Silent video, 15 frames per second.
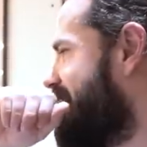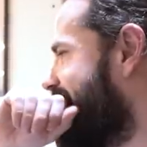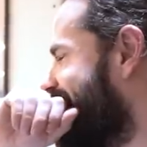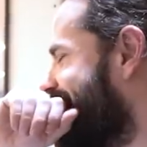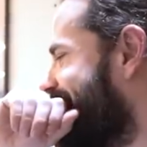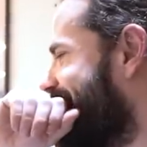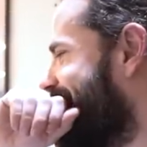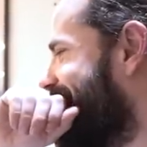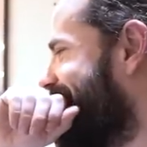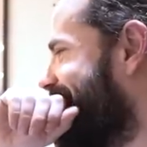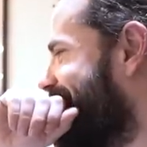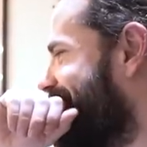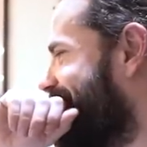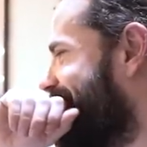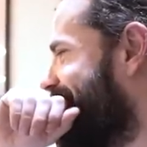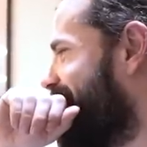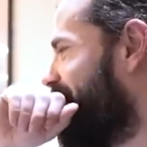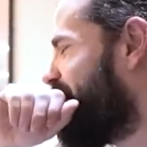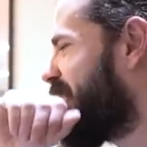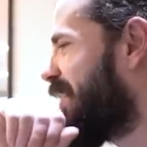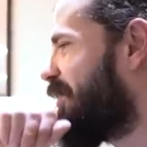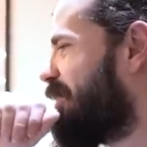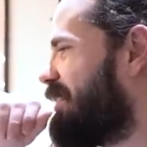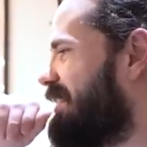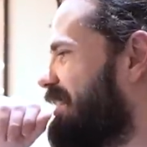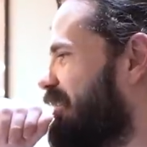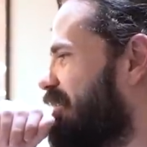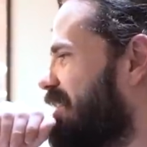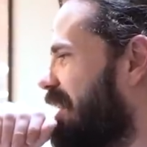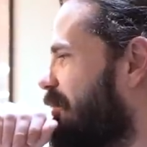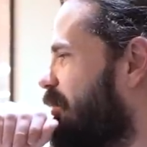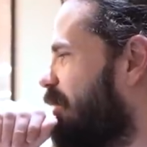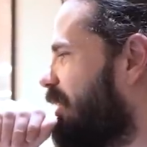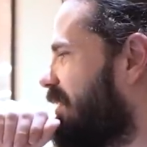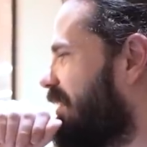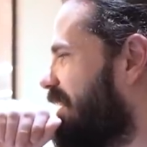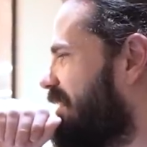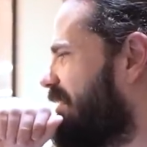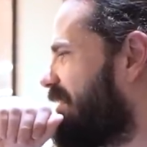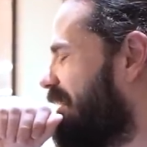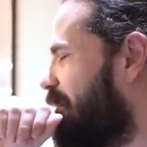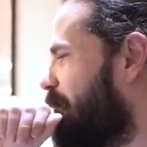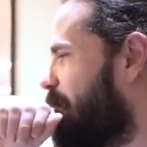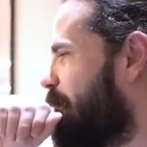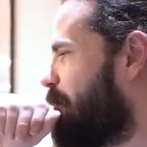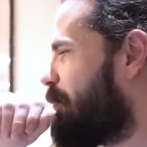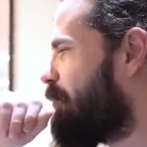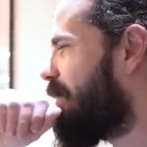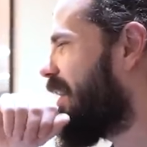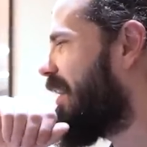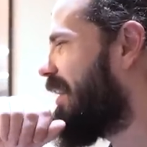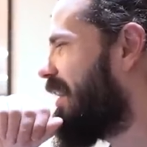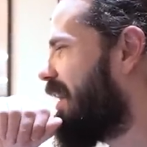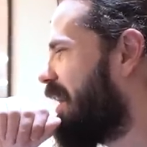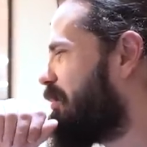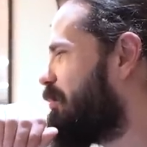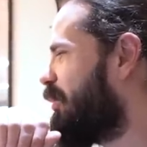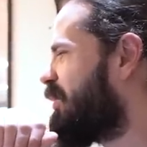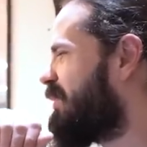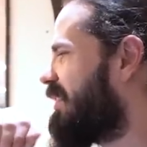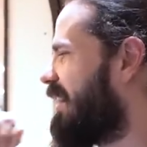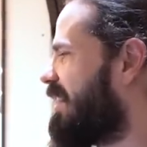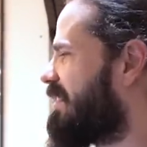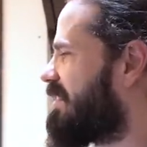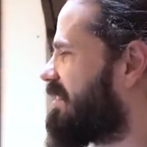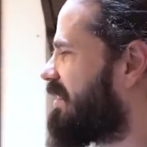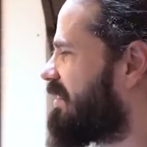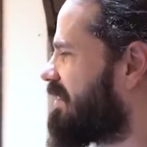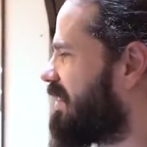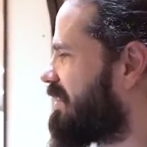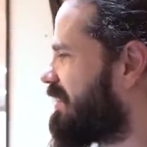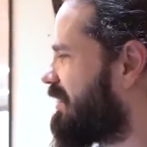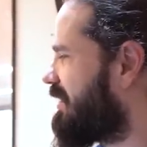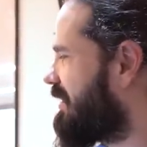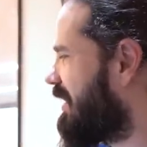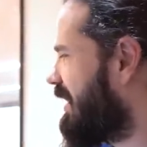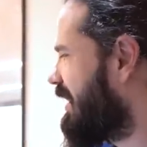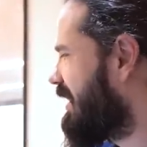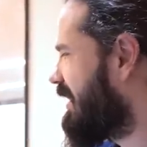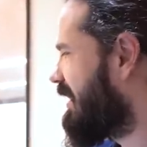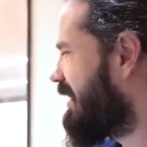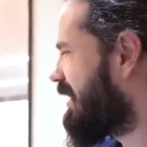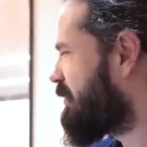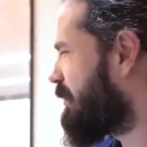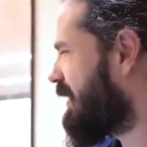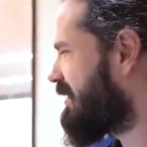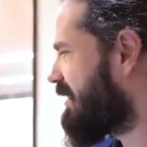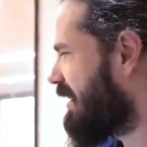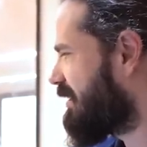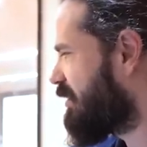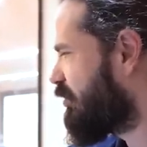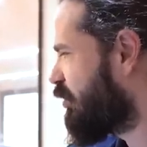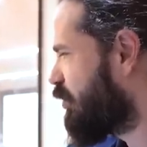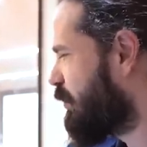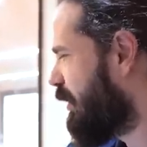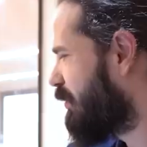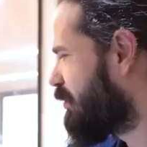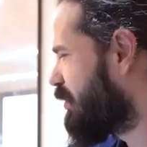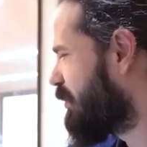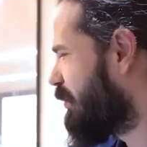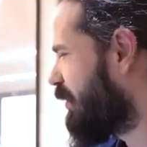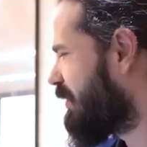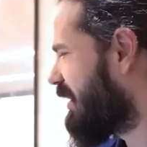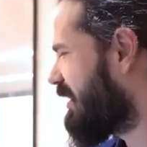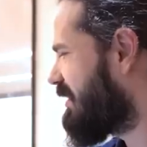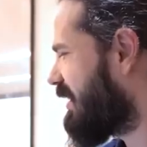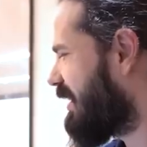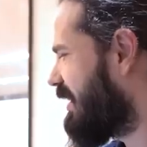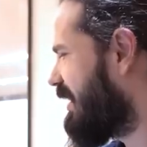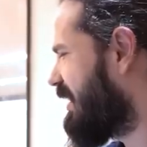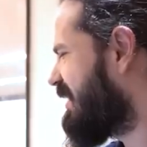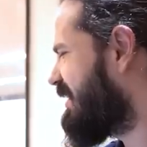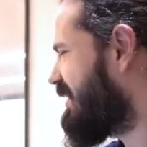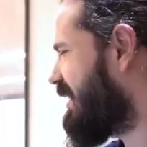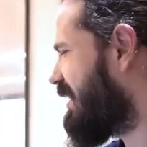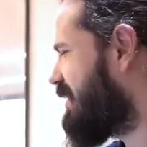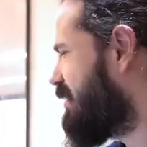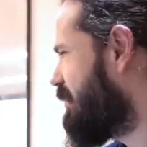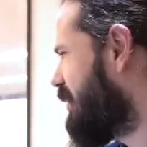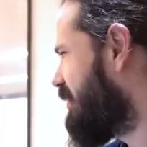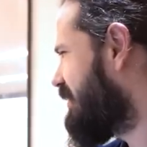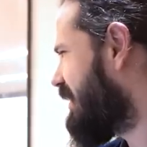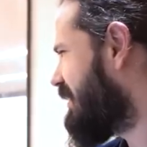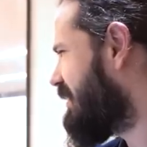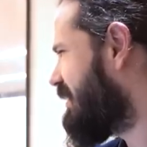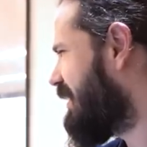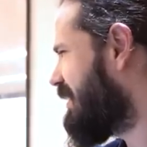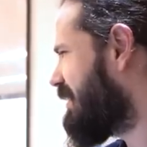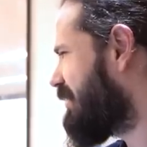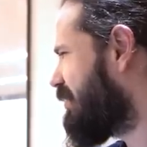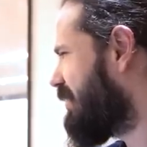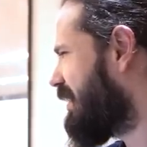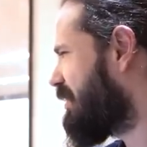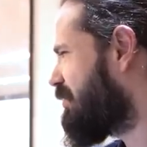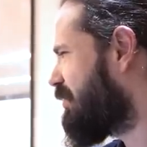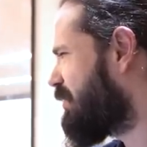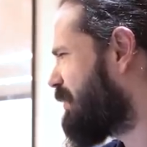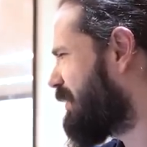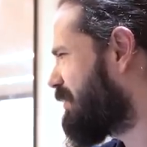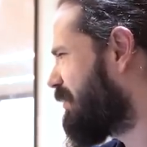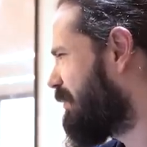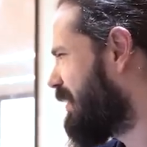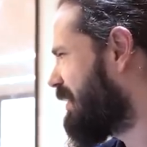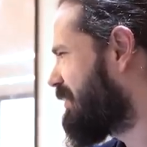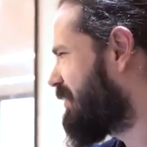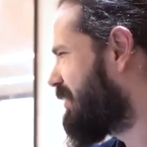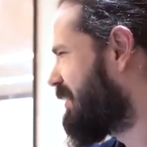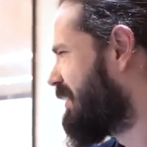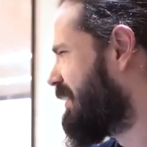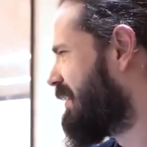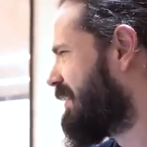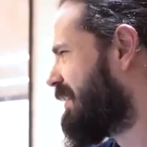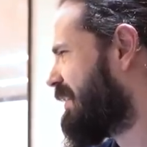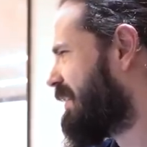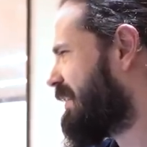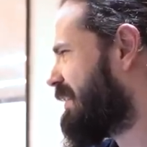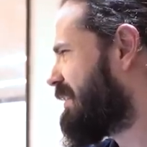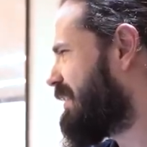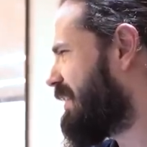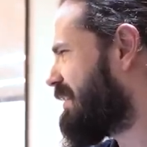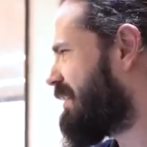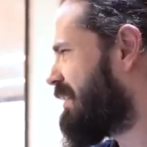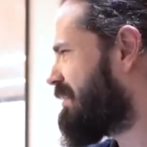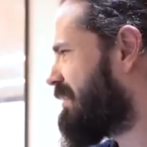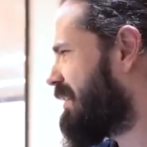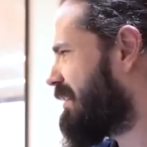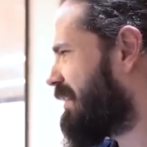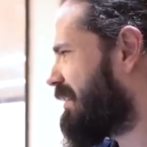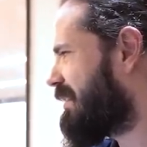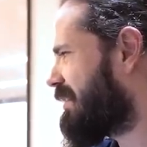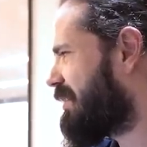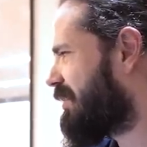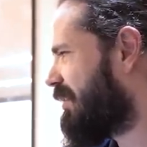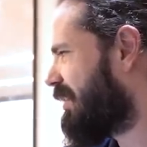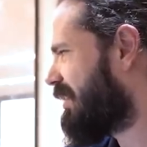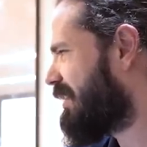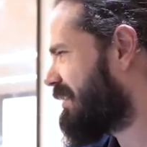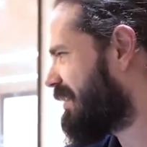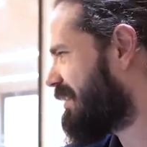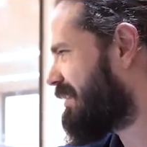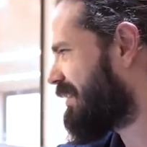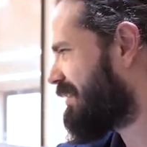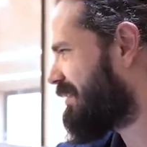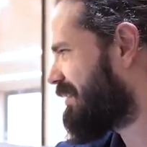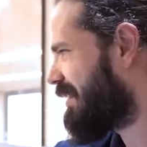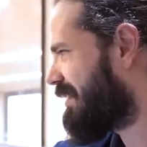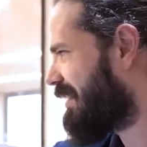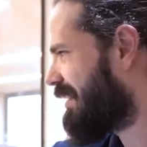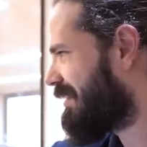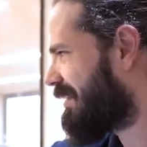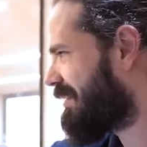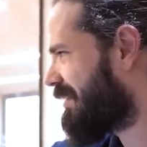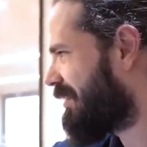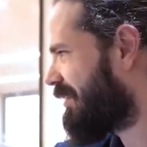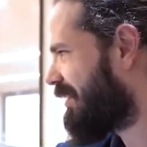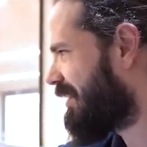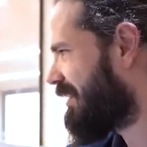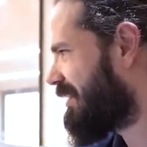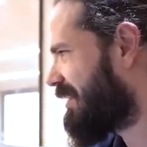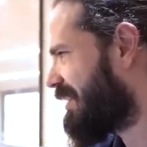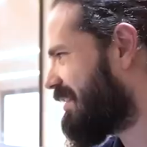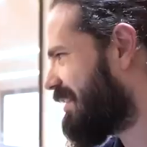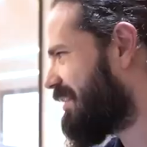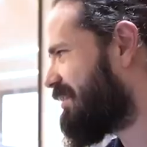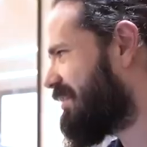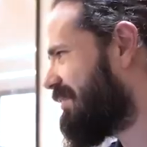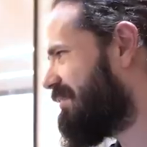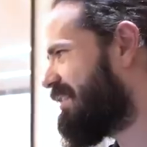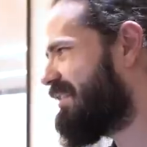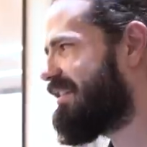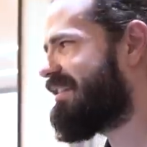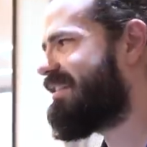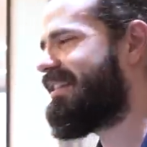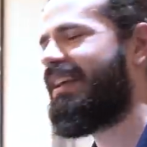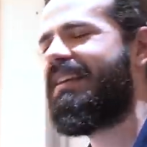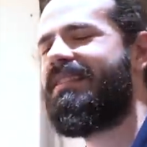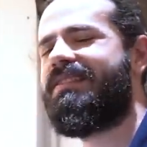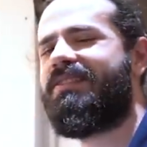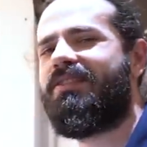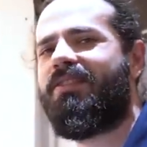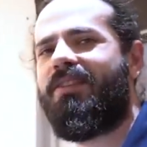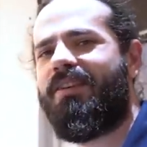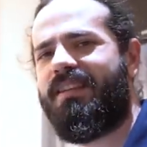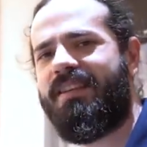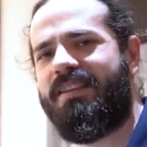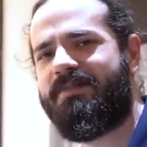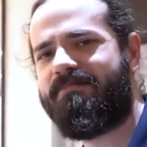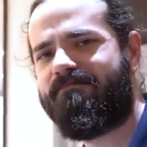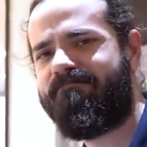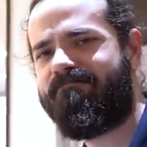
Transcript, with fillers: E outra coisa que chamou a atenção é a potência. A gente tem as passagens, os picos de potência aqui, 7.700 rotações mais ou menos. 630 de roda, 630 de roda, 626 de roda.